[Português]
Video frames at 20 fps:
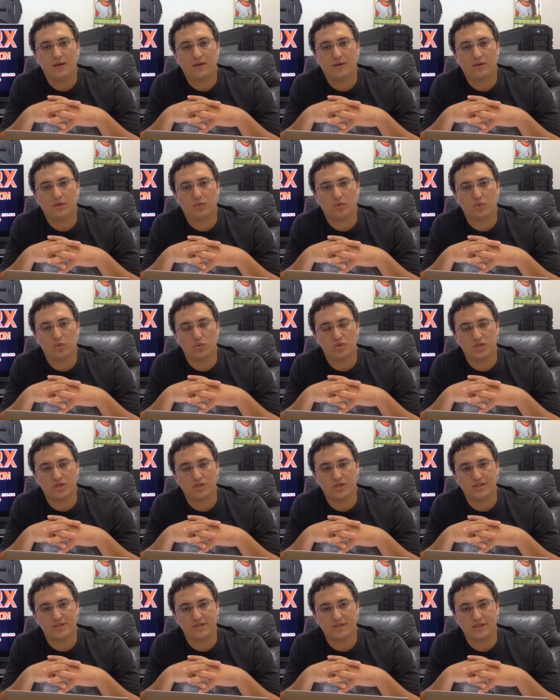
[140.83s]
que eu estou
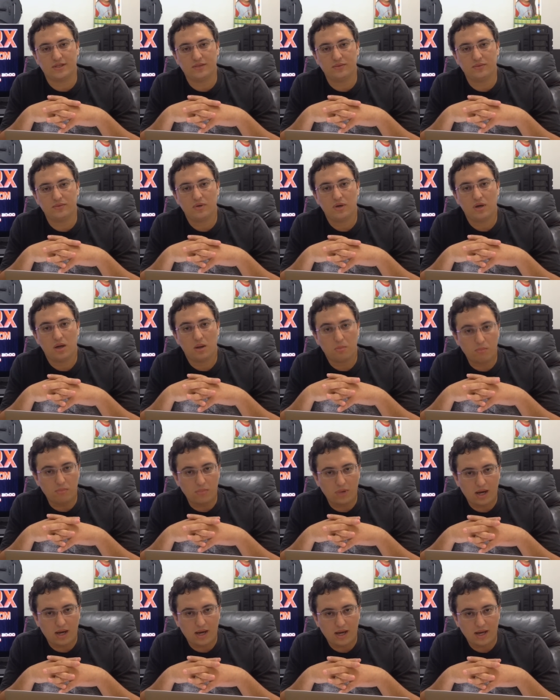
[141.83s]
utilizando,
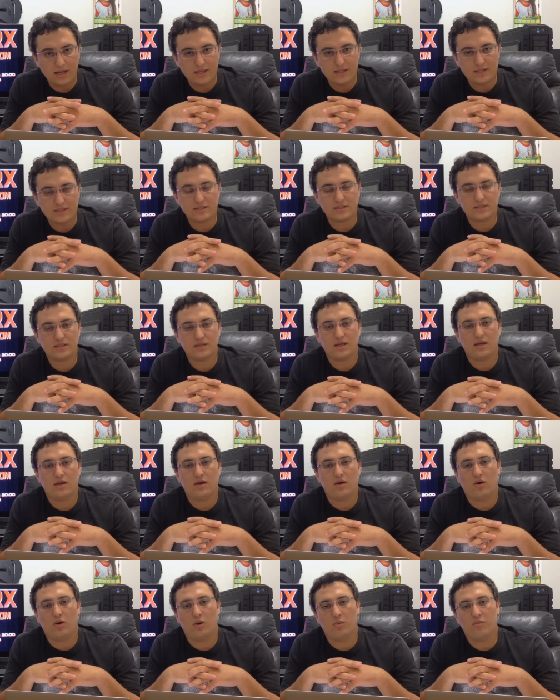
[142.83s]
mas
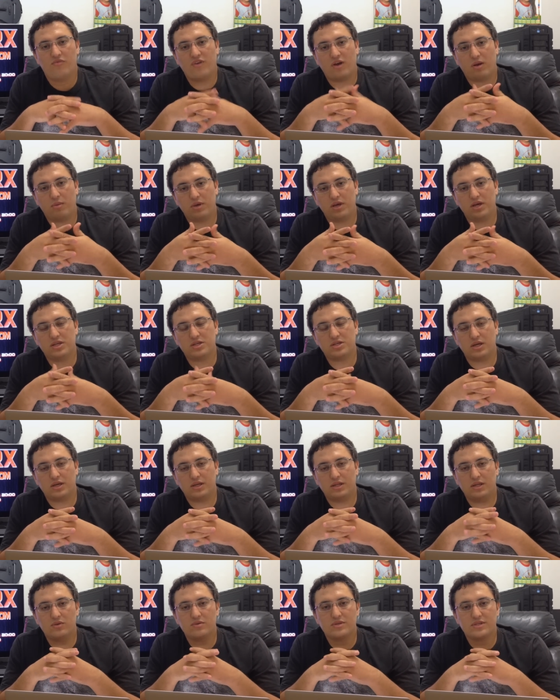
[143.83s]
obviamente
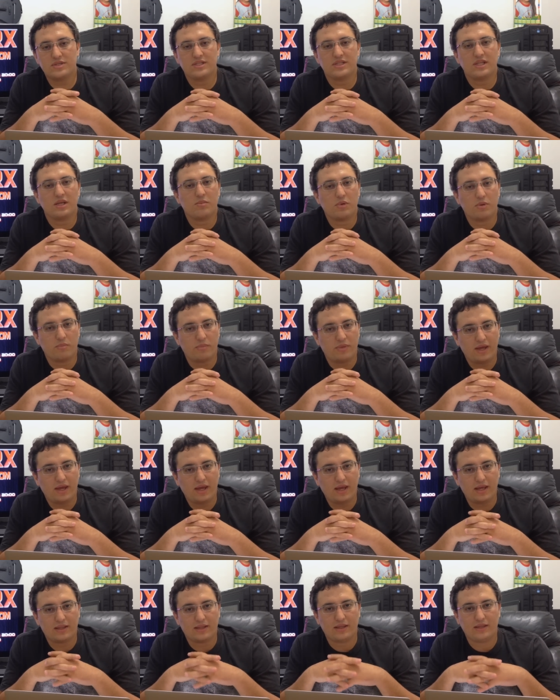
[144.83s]
ainda é um sistema
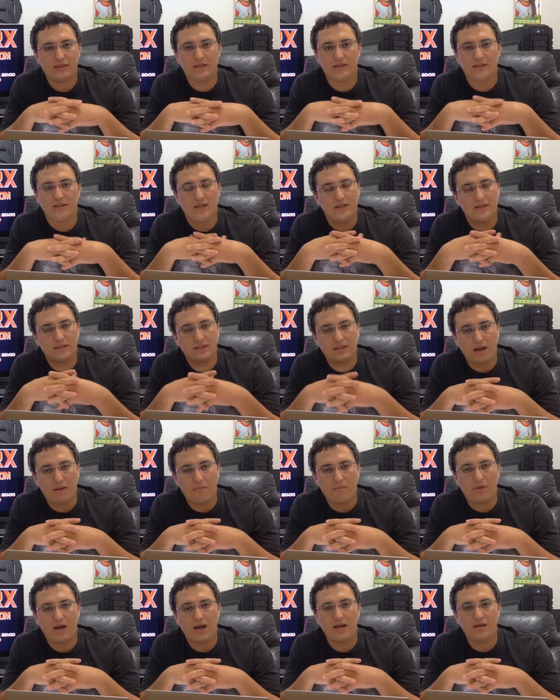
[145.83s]
beta, ainda está em
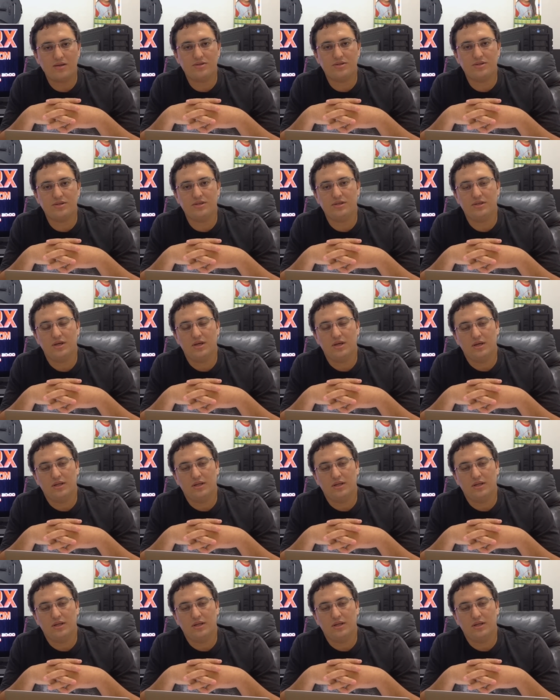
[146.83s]
trabalho de